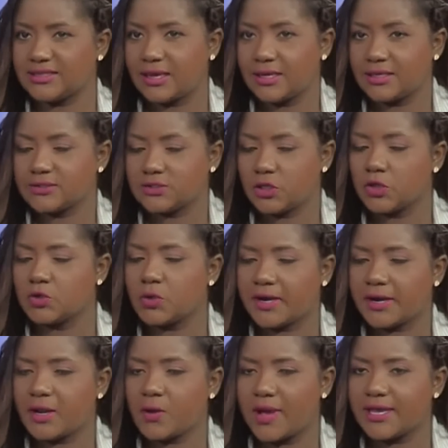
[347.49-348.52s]
en esta
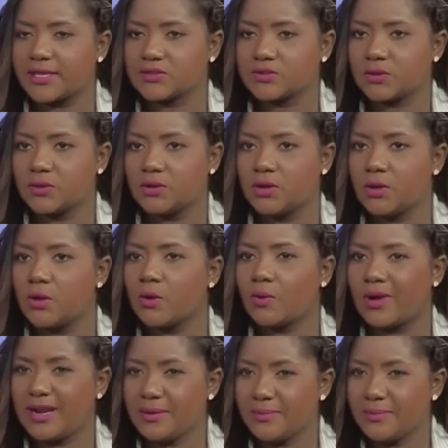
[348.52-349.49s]
gestión? Yo agrego a eso,